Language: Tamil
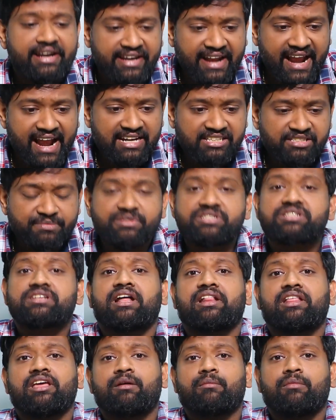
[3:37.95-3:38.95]

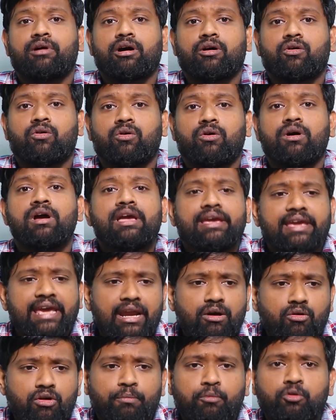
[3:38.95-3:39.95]
டிரான்ஸ்மிஷன் அதிகமாகும்
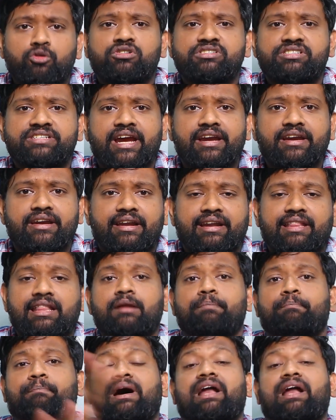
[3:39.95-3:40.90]
ஏன்னா ஒரு புது ஸ்ட்ரெயின்ன்றதால